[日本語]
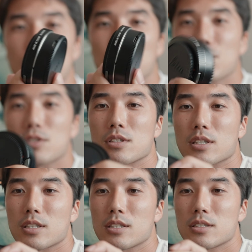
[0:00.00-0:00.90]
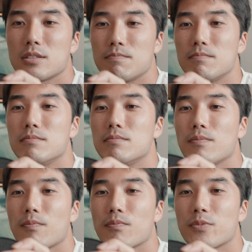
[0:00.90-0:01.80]
まあ、正直なんか、うん、
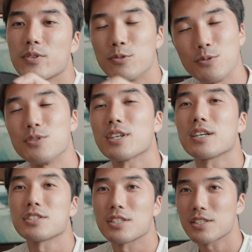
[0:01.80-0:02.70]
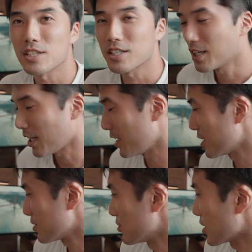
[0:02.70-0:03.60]
うんって感じでした。は
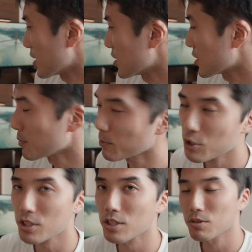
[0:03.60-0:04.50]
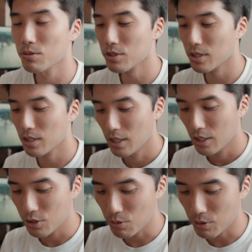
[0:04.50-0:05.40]
い。うんって感じでした。まあ、もしかしたらそのうちね、
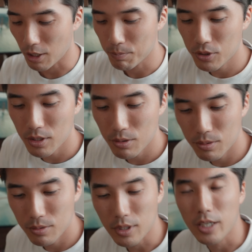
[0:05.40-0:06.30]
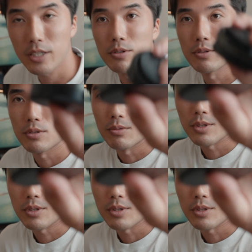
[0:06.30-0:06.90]
一応これアップデート入るようにこ